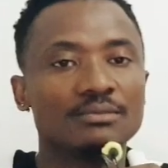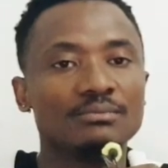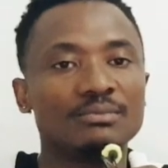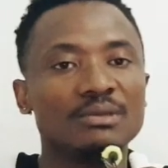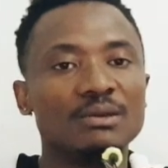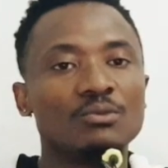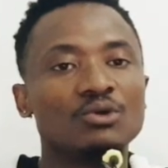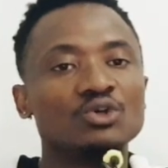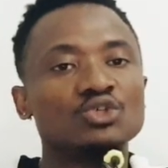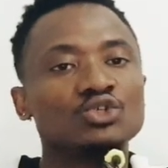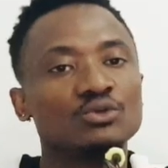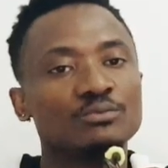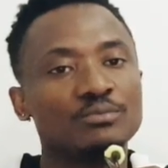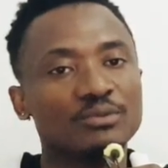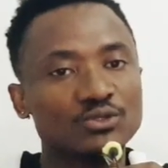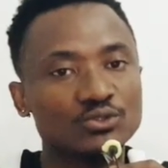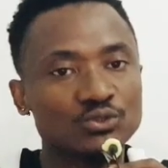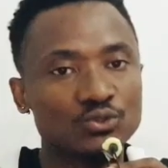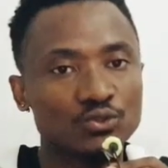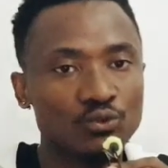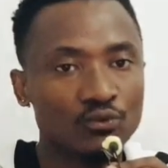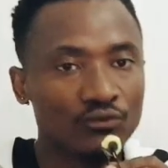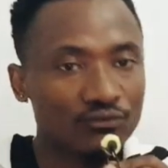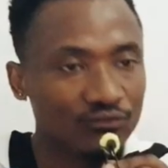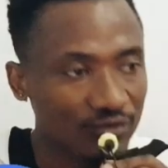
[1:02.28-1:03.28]
Mais moi, je pense
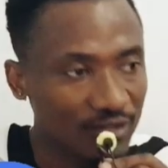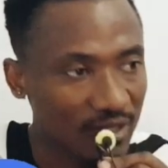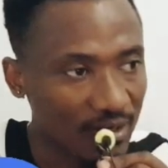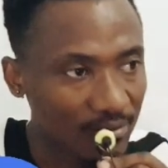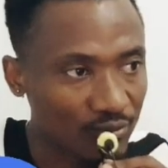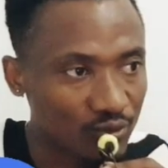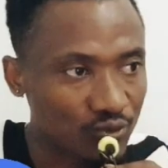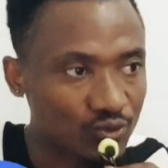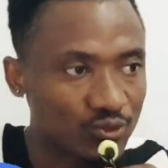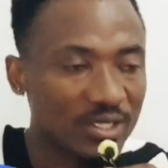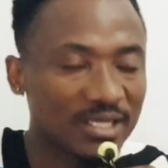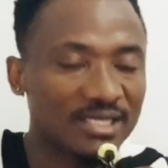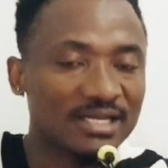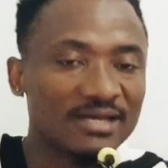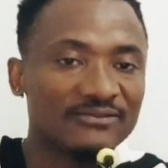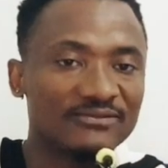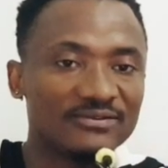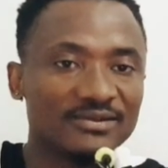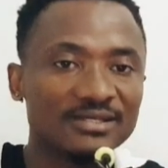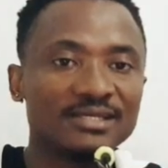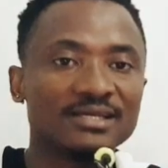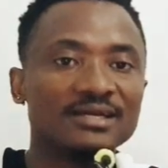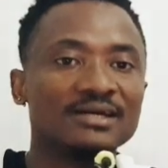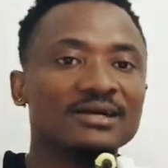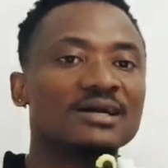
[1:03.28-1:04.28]
qu'au fur et à mesure en
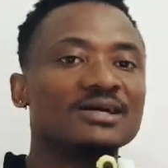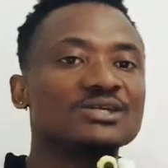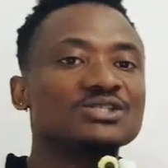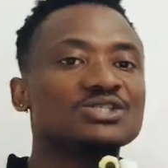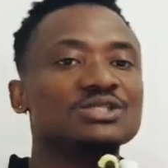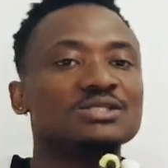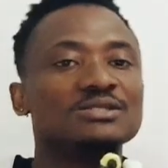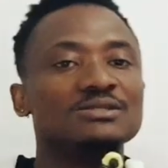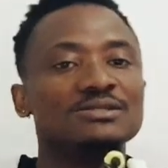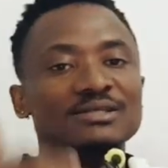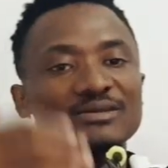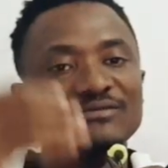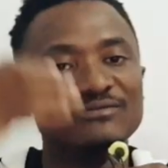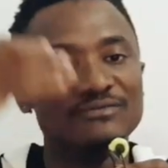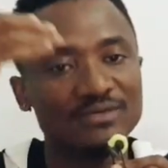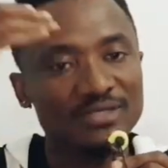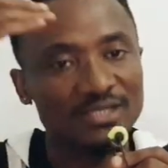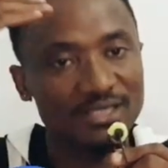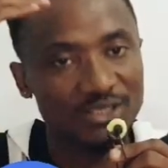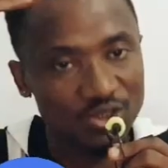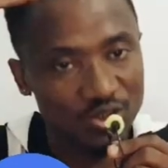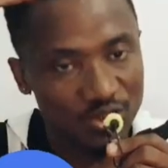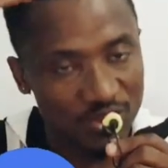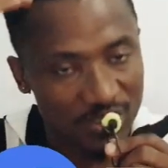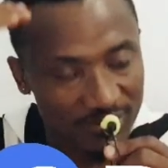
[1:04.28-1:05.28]
Afrique, quand tu,
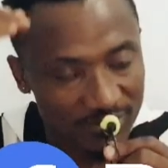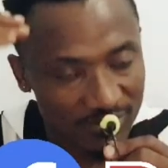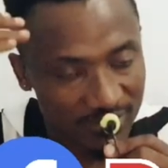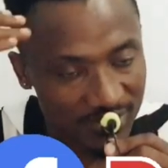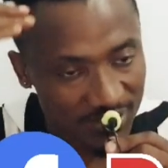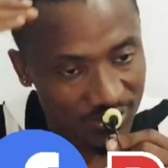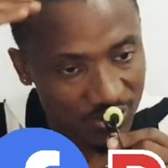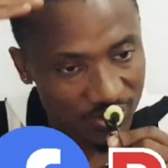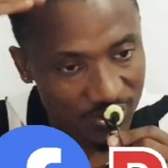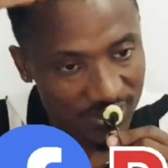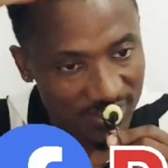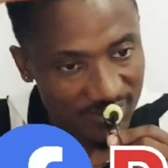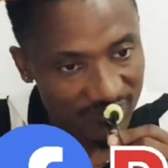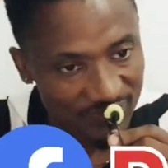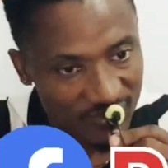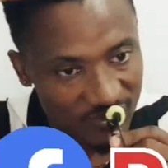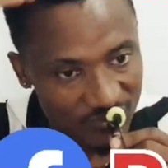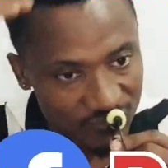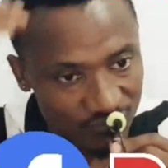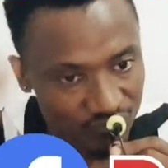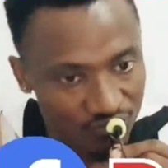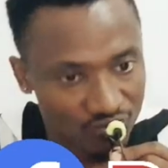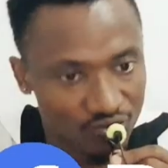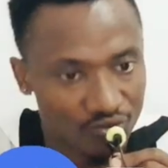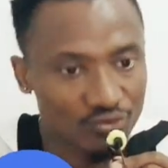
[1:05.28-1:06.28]
deviens
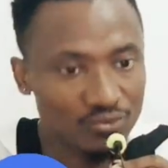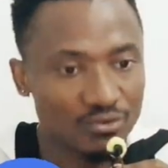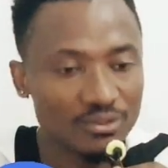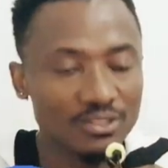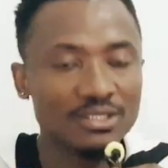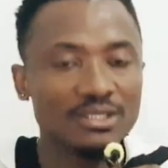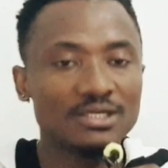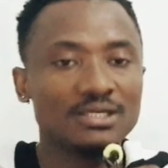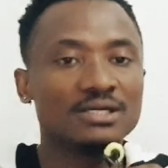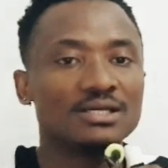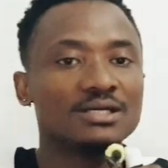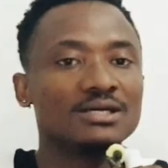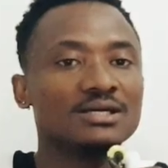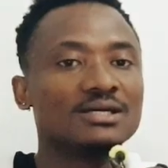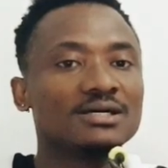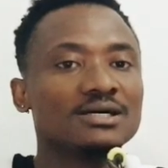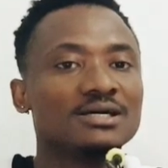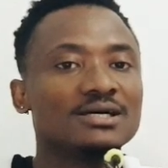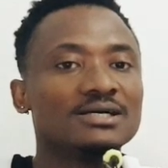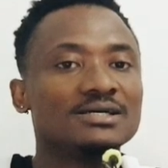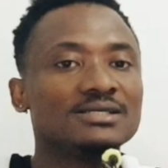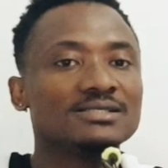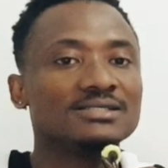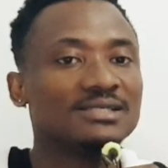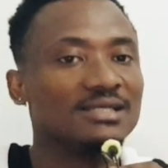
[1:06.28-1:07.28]
vieux,
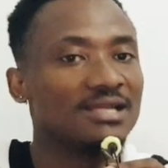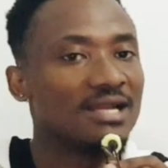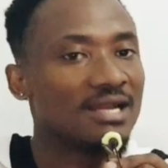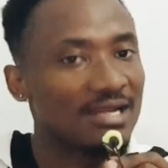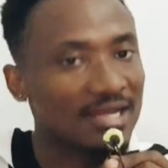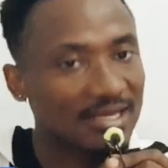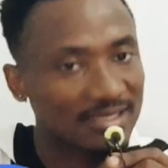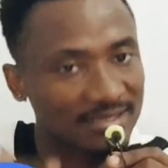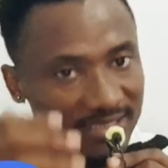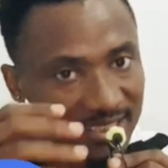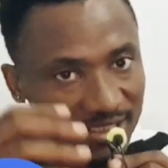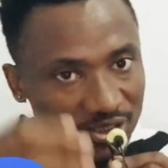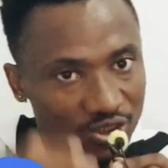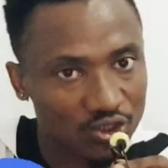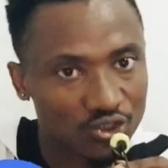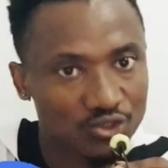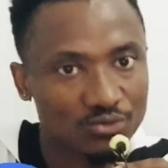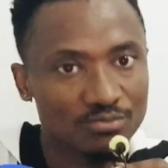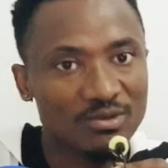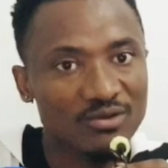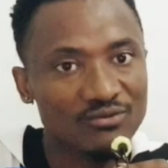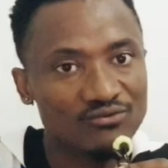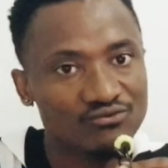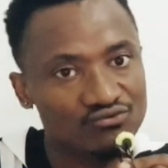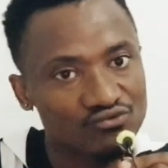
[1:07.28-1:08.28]
c'est là la
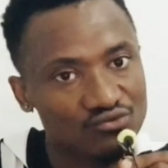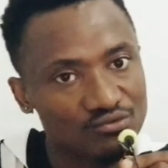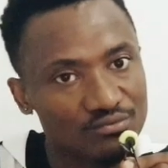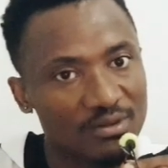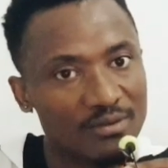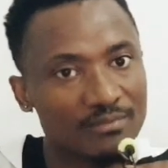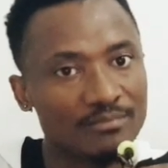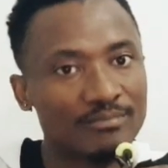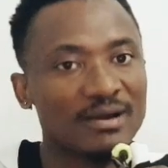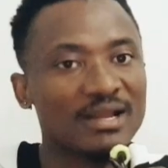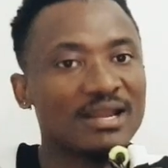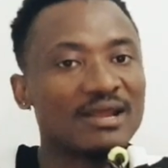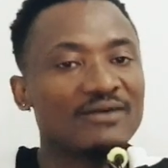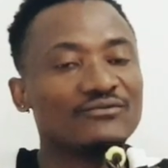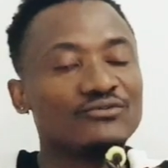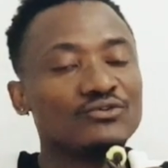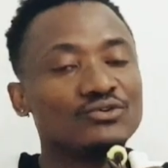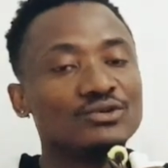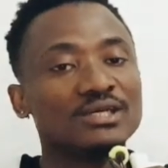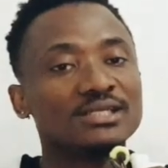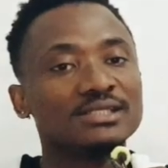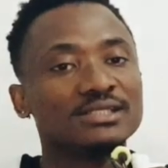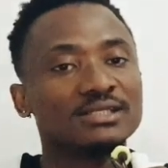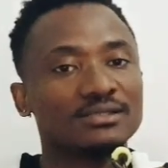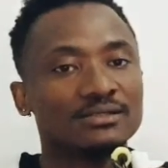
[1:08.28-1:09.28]
sagesse me fuit même par la
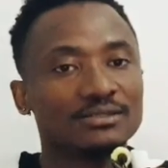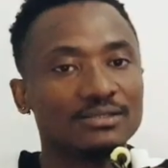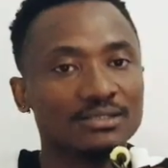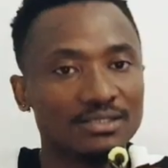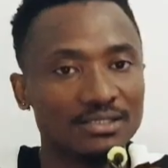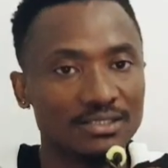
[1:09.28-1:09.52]
fenêtre.